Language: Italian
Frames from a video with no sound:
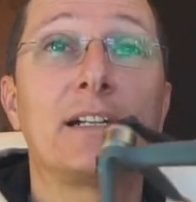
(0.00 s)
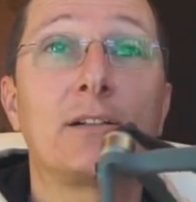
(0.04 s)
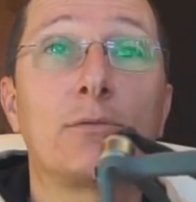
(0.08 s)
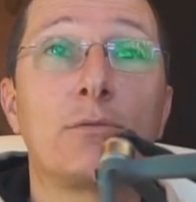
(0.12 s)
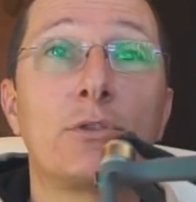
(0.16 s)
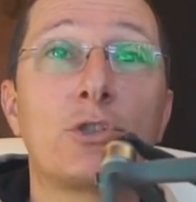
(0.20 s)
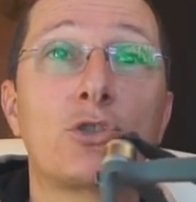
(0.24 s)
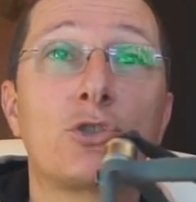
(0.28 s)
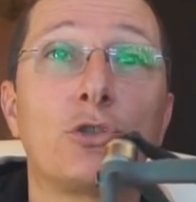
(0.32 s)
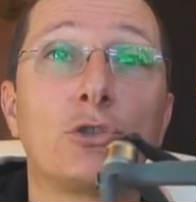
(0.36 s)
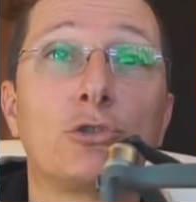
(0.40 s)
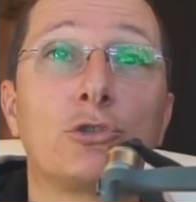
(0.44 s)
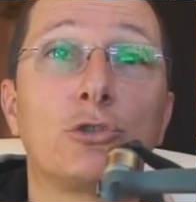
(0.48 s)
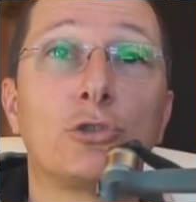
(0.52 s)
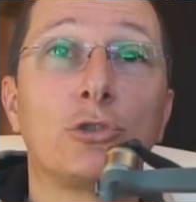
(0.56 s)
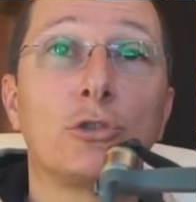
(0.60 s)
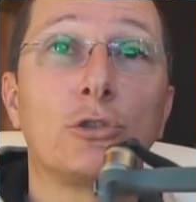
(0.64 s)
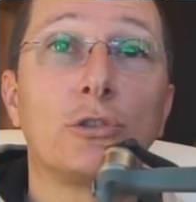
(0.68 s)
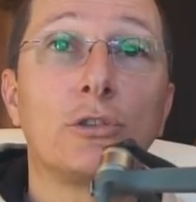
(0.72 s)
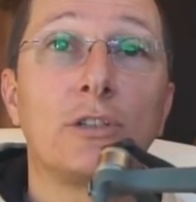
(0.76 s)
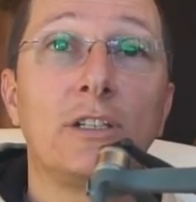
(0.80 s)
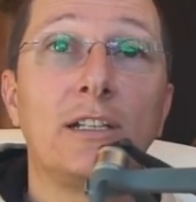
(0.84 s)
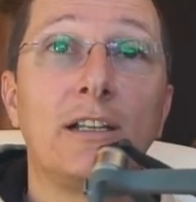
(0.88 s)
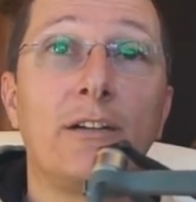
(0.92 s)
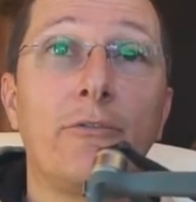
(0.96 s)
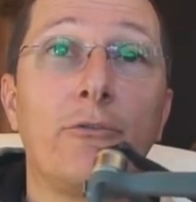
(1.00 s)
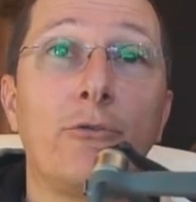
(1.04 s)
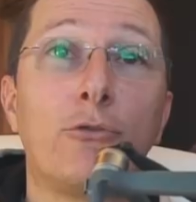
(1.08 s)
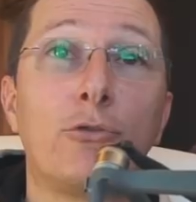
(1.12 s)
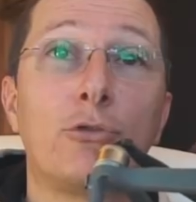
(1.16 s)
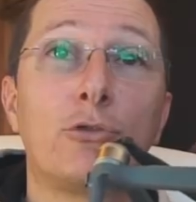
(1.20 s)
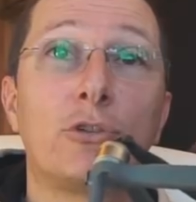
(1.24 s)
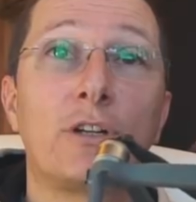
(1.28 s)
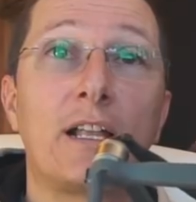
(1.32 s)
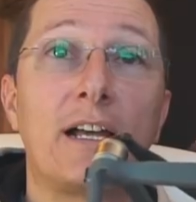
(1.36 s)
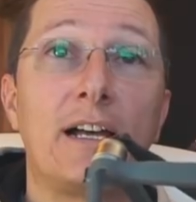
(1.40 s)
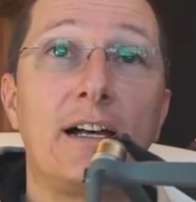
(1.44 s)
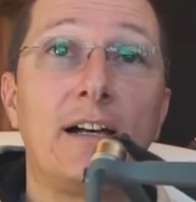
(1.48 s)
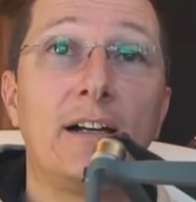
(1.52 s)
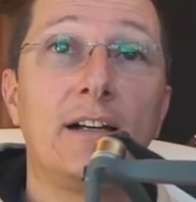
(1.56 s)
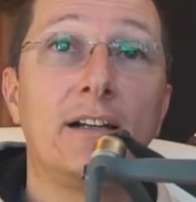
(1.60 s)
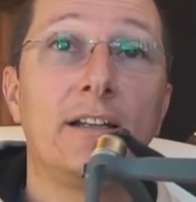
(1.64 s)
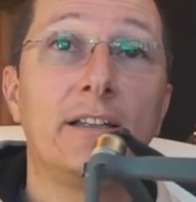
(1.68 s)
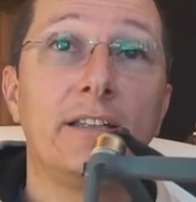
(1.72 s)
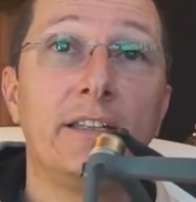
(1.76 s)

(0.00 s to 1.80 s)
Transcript: qui sotto lavora